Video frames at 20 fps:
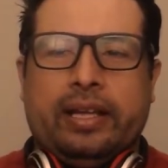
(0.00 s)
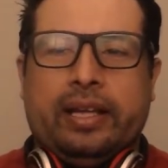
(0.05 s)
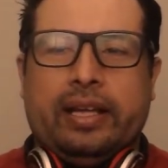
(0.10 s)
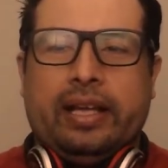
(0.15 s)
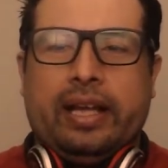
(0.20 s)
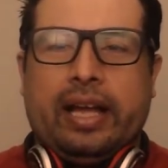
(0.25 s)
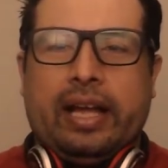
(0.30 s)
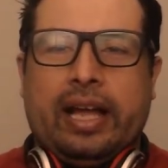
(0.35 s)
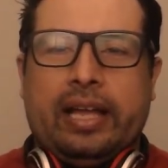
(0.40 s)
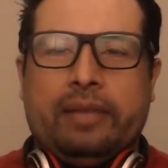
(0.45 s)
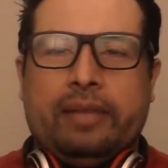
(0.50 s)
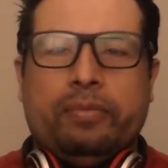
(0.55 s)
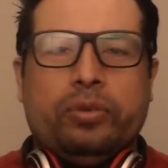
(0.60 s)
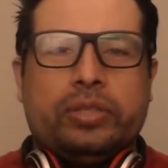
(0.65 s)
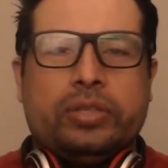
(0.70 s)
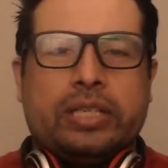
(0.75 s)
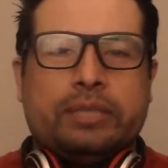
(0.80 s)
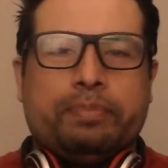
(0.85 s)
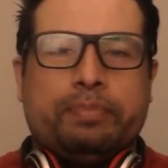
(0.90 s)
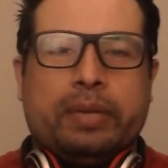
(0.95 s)
Hay
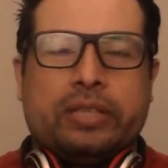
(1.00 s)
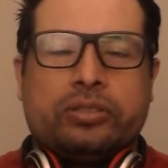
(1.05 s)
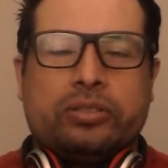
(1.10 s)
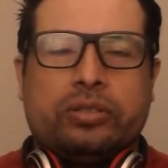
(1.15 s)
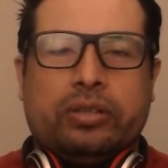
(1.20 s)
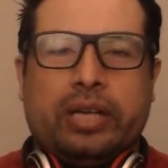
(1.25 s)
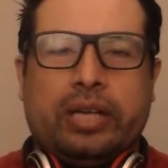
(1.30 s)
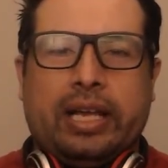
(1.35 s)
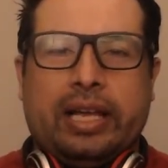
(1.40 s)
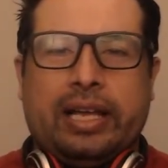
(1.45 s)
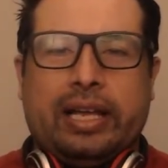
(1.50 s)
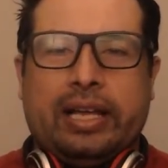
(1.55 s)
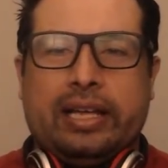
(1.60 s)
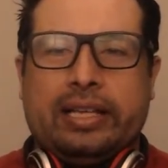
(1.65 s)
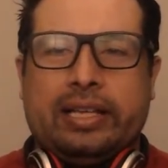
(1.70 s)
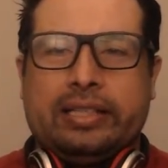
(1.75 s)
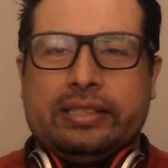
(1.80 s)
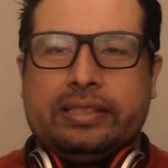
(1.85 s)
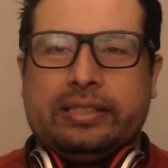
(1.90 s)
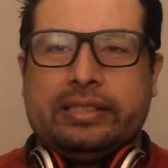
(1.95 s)
muchas
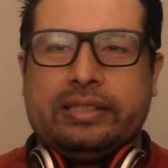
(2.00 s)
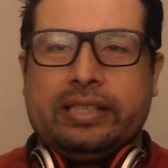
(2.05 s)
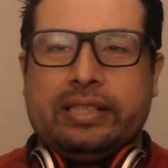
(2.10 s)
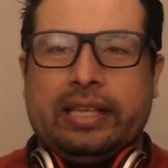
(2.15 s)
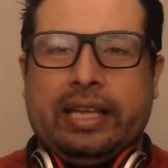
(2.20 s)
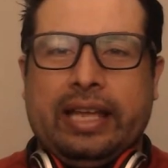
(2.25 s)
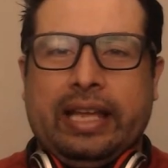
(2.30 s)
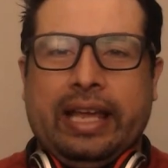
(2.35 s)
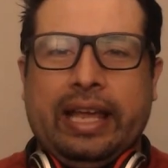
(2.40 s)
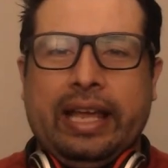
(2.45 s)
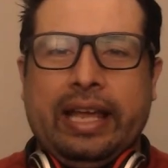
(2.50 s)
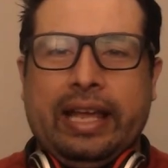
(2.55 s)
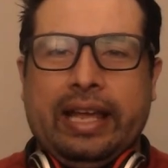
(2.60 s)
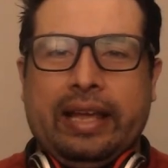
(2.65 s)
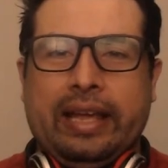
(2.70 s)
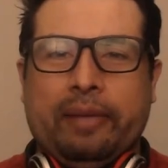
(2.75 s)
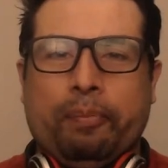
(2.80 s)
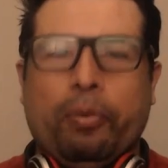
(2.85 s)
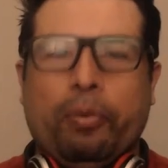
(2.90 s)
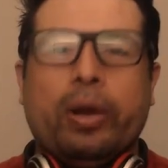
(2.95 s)
personas
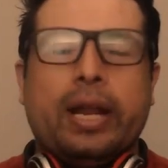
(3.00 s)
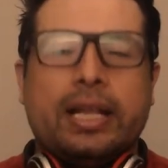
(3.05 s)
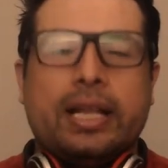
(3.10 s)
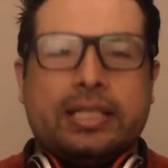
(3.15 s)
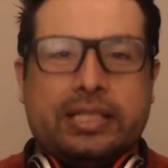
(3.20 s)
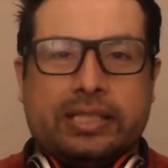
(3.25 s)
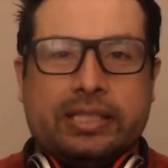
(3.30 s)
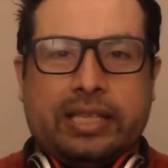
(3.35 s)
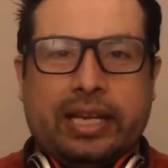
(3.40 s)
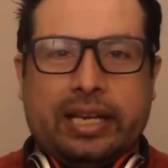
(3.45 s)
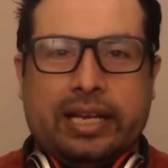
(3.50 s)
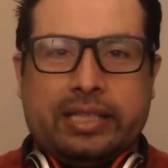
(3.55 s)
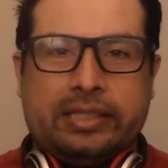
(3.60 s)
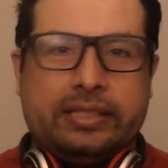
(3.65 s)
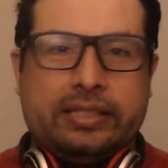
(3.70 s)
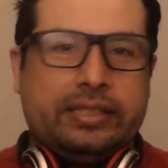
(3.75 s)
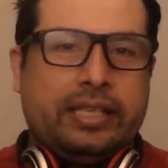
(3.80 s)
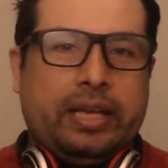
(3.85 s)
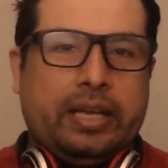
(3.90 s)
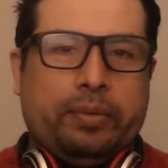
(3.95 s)
que buenas y
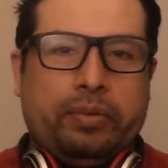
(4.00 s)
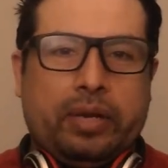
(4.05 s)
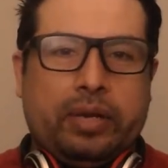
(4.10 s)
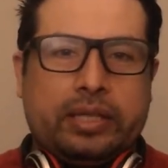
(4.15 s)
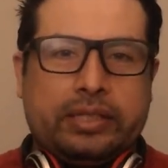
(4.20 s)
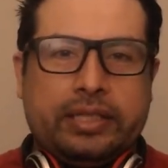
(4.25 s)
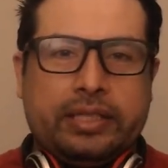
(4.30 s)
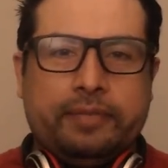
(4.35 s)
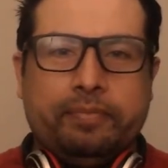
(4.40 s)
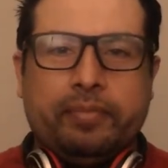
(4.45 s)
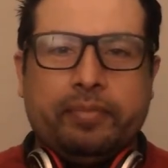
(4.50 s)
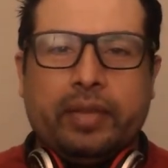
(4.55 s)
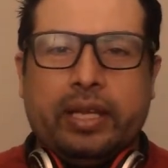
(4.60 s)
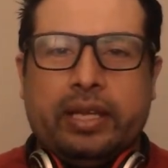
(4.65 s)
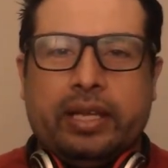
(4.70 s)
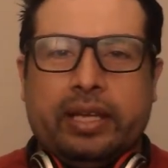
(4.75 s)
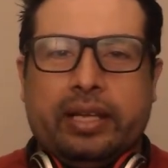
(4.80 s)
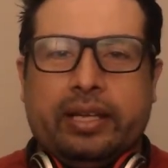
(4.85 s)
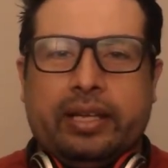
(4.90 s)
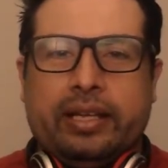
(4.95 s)
sanas, digámoslo así,
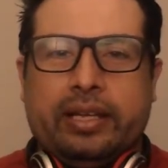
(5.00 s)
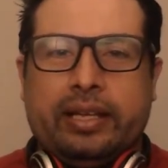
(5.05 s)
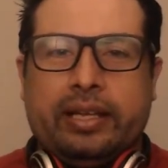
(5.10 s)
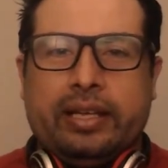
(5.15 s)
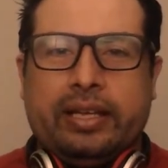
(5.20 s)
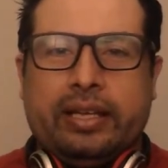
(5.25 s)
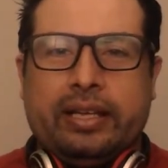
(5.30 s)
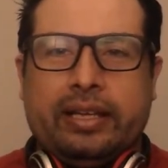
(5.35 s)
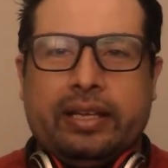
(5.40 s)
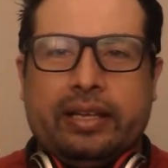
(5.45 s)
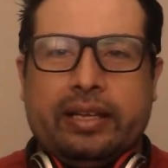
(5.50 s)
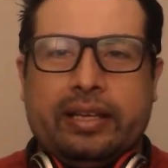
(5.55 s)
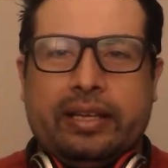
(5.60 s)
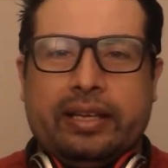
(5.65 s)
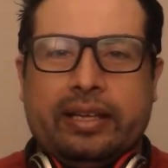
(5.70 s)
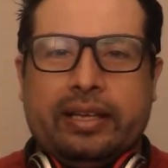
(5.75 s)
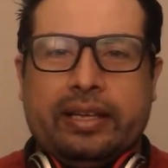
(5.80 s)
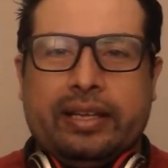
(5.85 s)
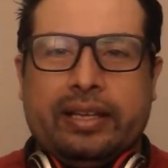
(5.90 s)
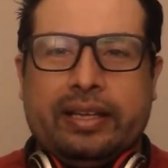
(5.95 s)

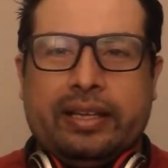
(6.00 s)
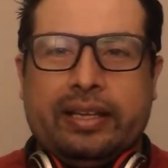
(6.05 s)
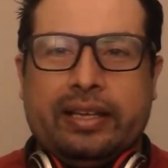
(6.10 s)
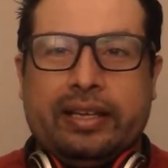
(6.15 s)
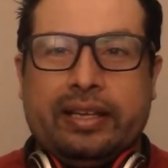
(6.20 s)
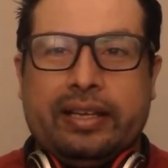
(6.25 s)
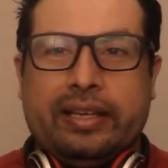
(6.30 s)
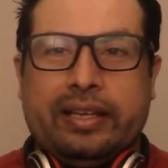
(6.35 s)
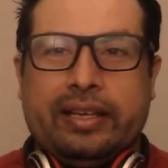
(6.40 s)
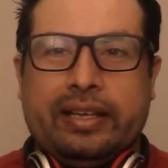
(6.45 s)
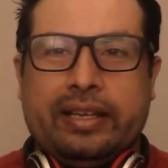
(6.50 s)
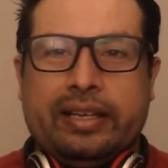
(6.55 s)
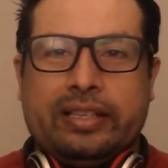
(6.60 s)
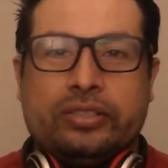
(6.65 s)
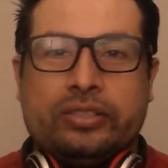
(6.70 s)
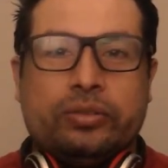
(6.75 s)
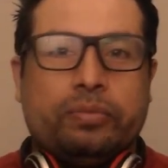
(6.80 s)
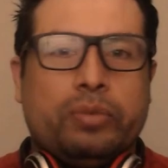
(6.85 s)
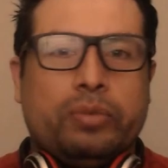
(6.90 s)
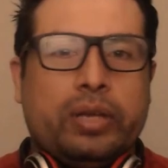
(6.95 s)
eh,
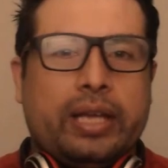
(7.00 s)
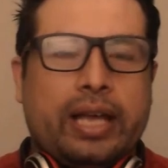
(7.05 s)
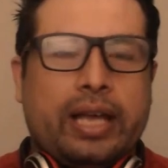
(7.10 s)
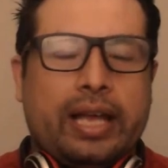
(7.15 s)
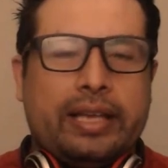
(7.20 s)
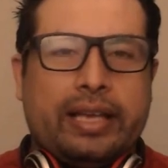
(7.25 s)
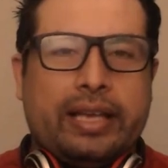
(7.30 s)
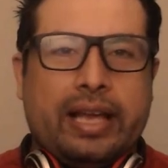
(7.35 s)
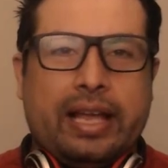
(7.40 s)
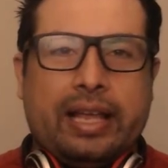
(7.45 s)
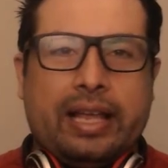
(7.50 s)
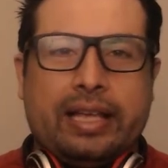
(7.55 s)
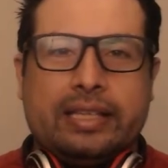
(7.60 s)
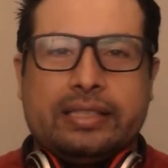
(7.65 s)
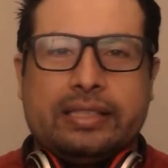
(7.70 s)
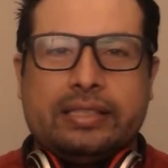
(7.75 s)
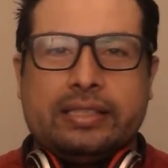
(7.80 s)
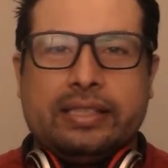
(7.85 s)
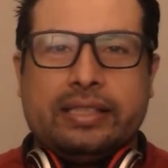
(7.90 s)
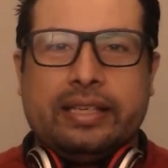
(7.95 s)
son muy
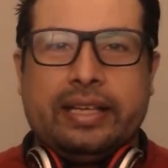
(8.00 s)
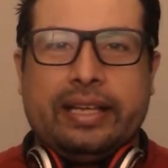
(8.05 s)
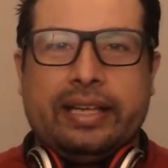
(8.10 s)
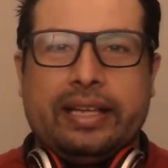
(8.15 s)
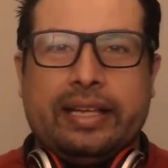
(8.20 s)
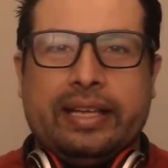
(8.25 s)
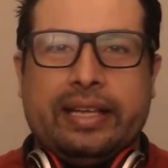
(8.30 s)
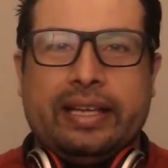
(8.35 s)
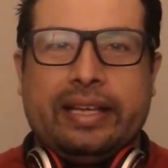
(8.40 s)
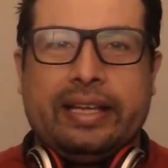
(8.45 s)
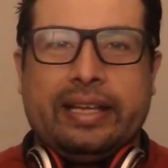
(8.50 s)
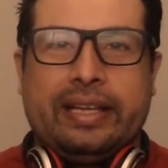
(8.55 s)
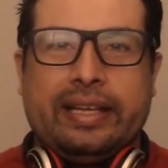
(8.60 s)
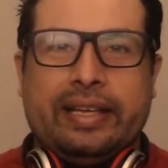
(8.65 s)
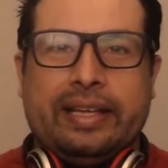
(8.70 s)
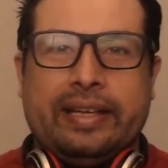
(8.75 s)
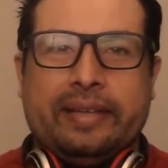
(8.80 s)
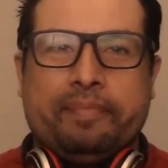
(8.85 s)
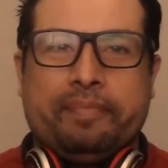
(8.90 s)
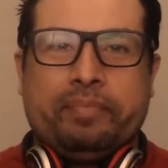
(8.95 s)
calladas,
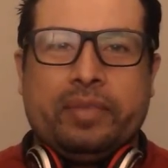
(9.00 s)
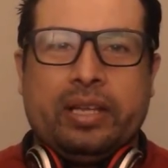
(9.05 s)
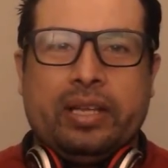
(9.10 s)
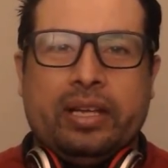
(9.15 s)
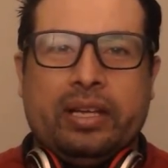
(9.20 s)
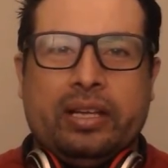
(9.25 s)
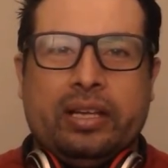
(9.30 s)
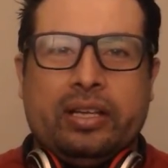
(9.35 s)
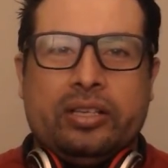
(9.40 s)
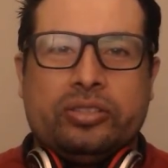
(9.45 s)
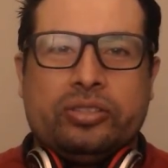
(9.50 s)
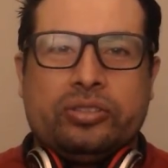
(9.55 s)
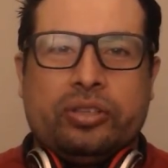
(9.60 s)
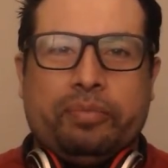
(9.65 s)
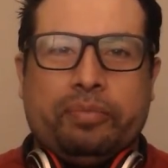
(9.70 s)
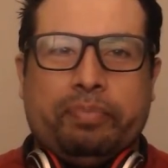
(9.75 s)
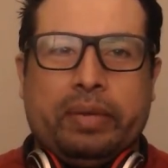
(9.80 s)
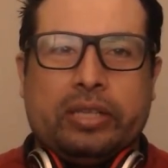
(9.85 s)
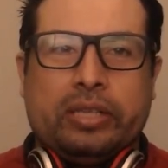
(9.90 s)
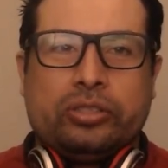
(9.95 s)
eh,
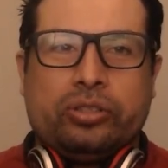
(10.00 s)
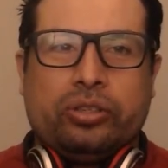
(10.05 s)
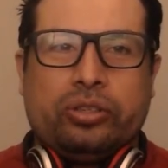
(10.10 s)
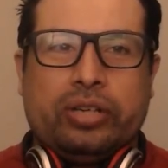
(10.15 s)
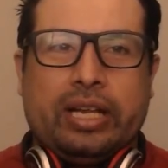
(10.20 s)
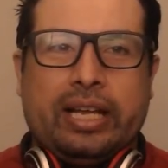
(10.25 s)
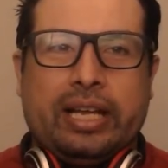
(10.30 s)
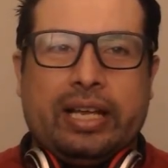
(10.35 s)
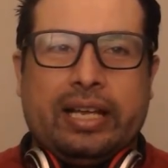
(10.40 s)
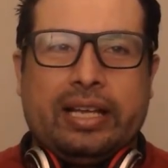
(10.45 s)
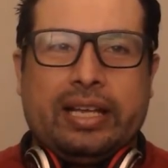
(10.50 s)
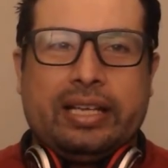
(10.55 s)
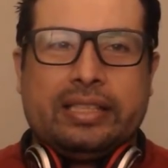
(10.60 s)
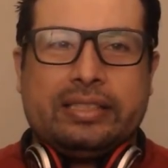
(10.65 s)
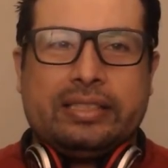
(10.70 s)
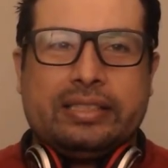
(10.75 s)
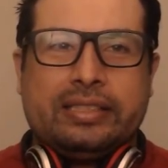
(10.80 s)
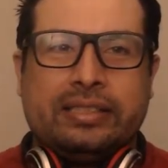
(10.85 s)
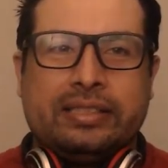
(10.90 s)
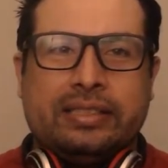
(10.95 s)
son
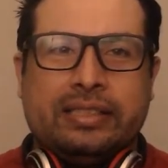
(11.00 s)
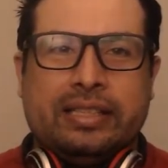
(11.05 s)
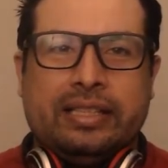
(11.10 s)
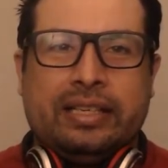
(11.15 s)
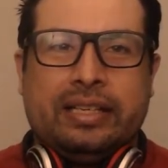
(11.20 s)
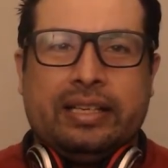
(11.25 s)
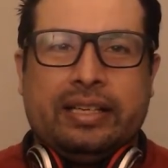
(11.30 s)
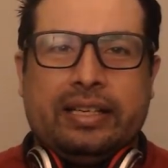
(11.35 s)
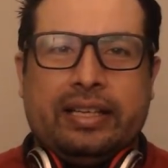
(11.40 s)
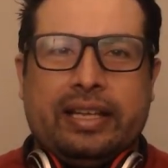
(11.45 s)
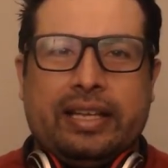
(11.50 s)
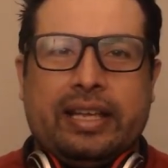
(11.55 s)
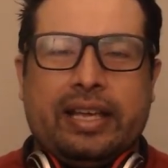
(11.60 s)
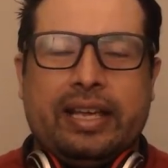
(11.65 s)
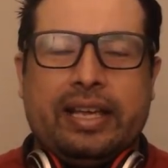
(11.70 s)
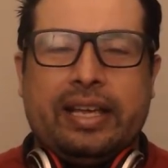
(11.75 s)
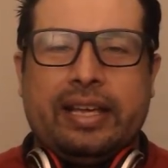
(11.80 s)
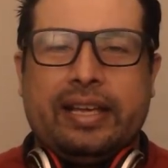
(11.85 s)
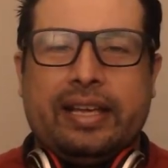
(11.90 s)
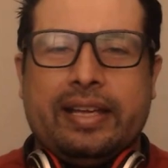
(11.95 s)
personas
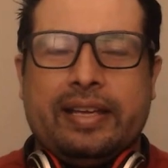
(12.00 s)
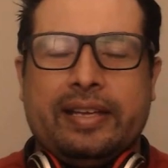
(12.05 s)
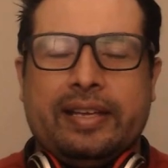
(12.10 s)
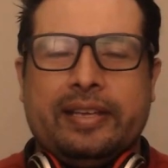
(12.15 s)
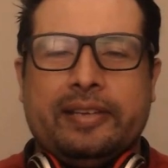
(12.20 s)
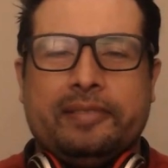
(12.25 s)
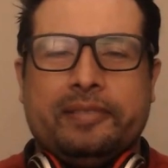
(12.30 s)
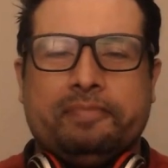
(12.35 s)
que